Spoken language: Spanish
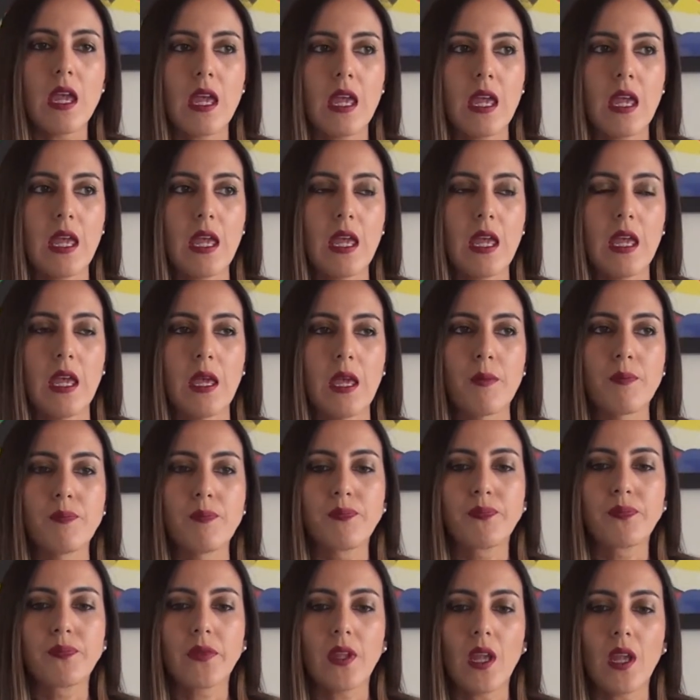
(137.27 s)
eh,
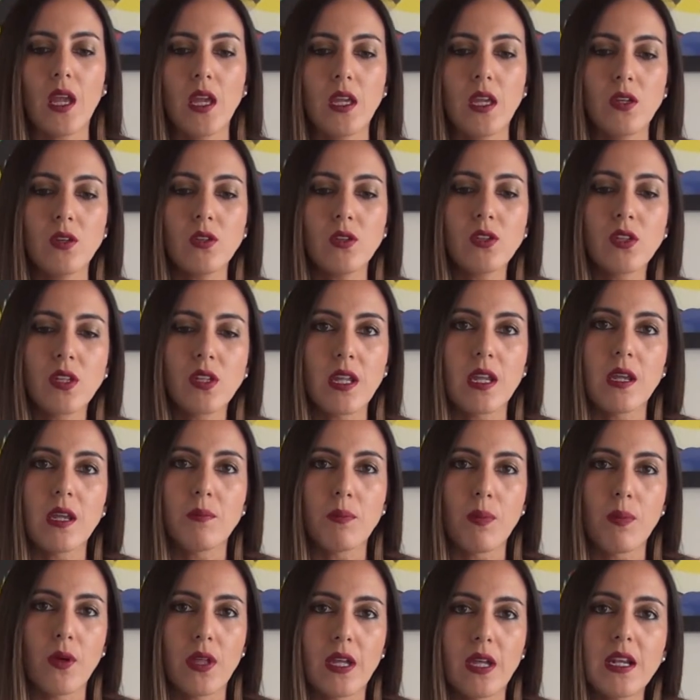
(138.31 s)
ellos
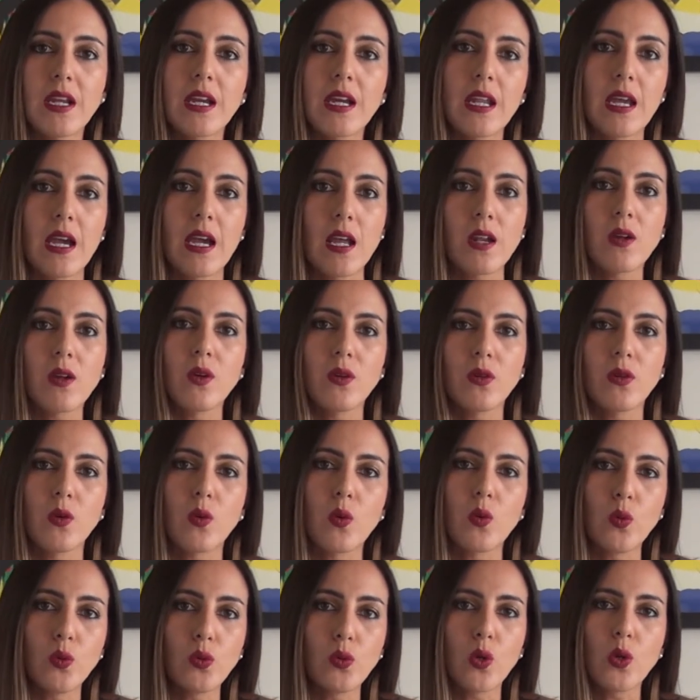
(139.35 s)
poder crear
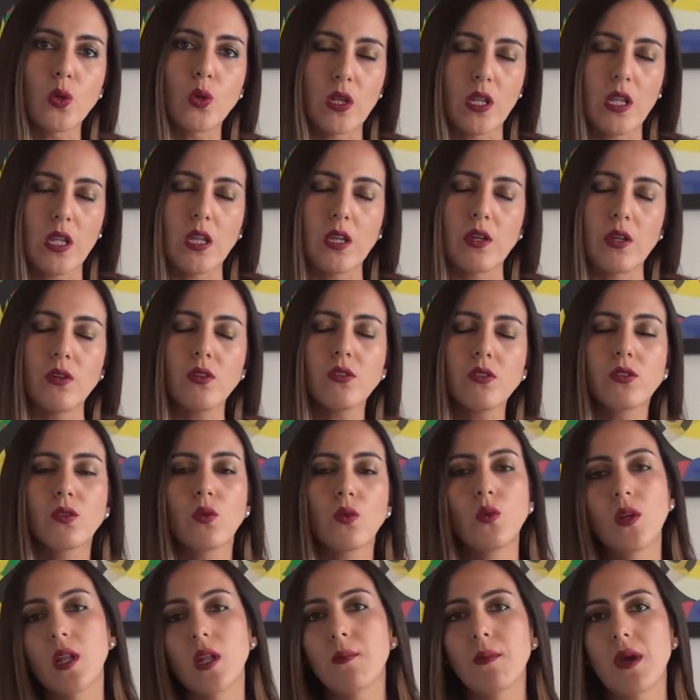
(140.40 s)
junto con ellos
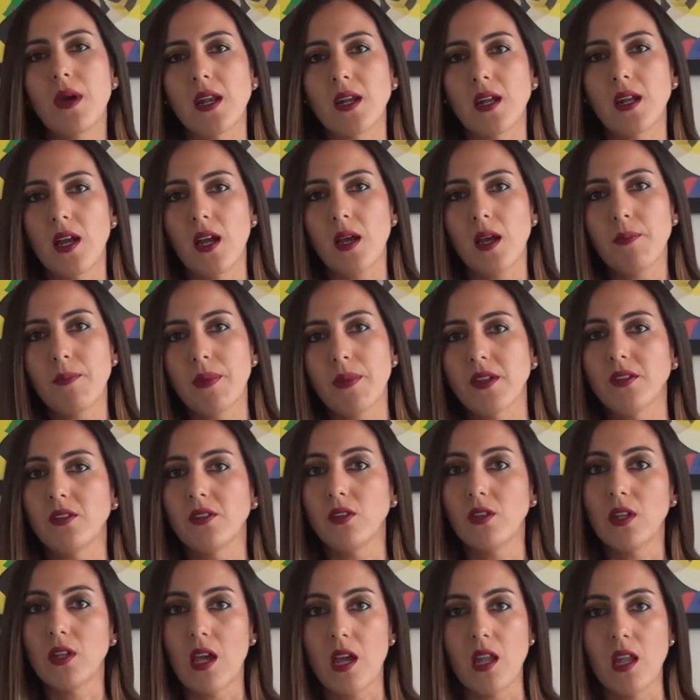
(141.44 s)
una marca
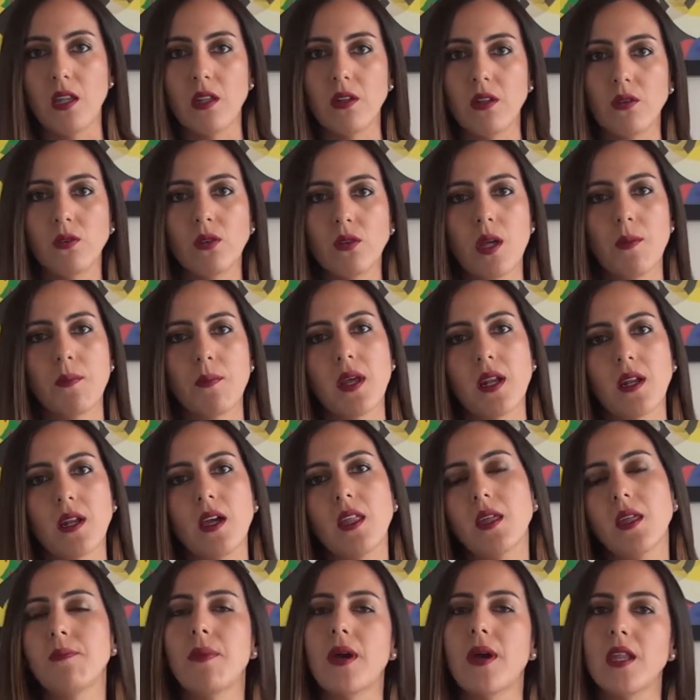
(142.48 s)
personal, una
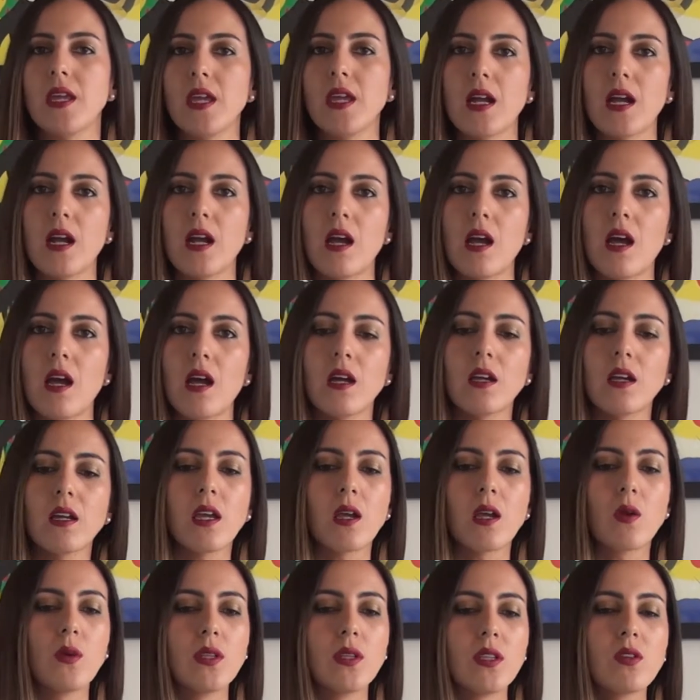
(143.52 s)
marca de pareja
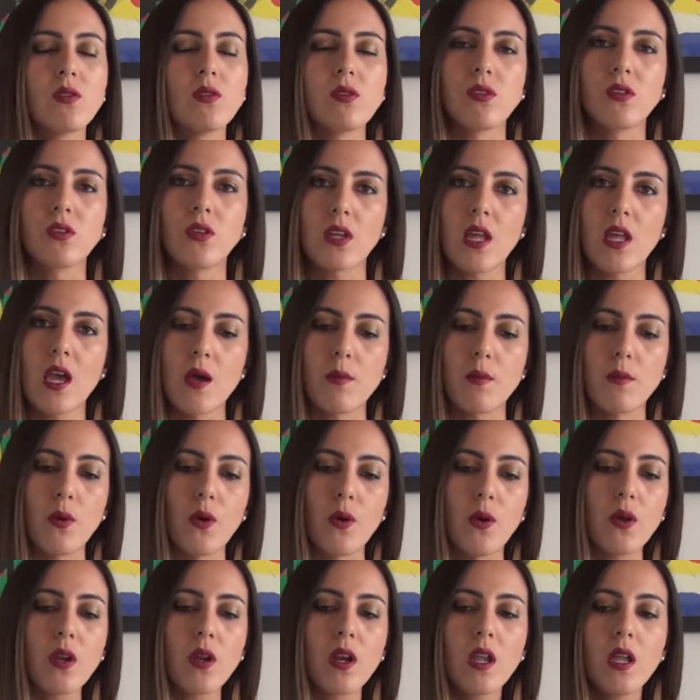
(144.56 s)
que cuente su historia de
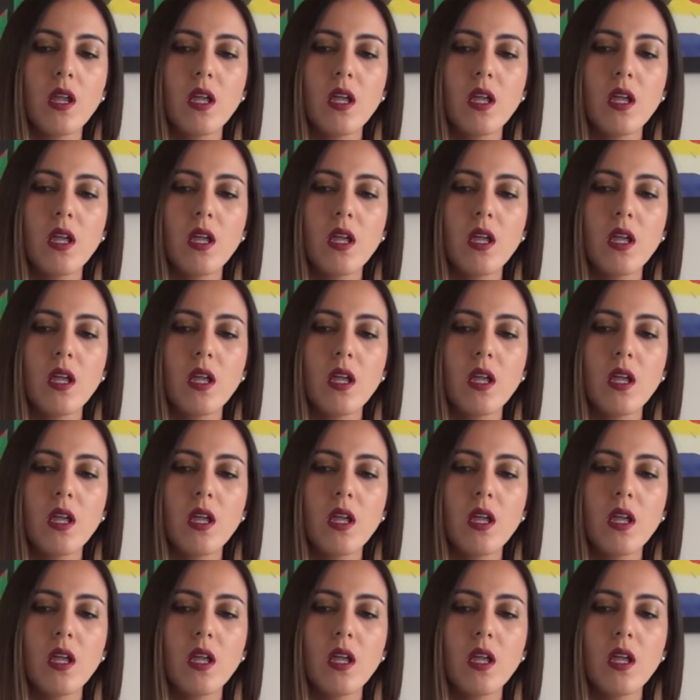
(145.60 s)
amor.